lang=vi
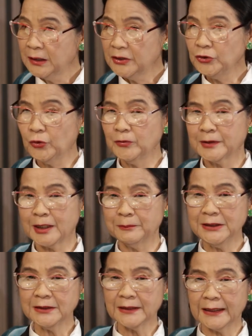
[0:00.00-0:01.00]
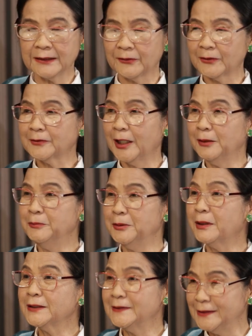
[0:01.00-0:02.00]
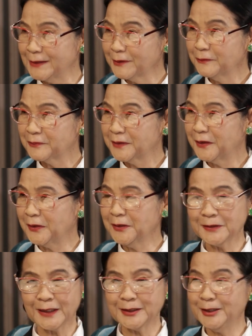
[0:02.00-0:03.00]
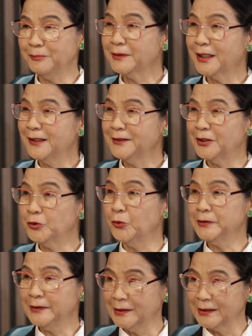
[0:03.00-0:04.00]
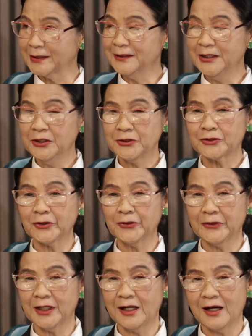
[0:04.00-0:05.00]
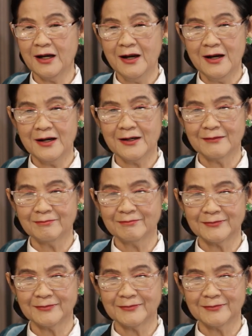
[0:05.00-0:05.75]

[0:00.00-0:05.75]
ví dụ người ta biết ra thì có thể bị mất việc ở người ta kiếm cớ để đuổi về rồi à, à,